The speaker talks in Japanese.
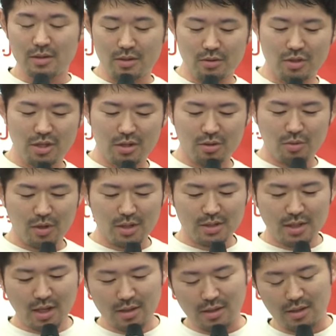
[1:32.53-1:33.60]
ユニットが
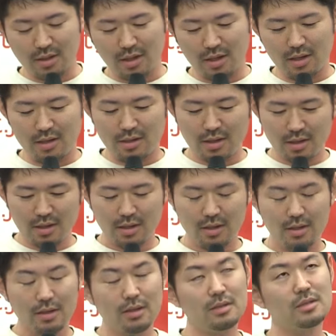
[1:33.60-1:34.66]
3台で
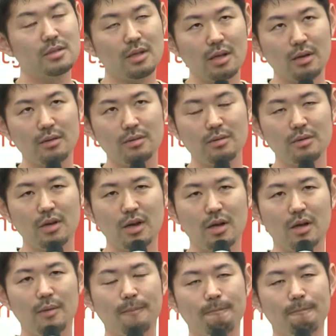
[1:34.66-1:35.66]
スタッフが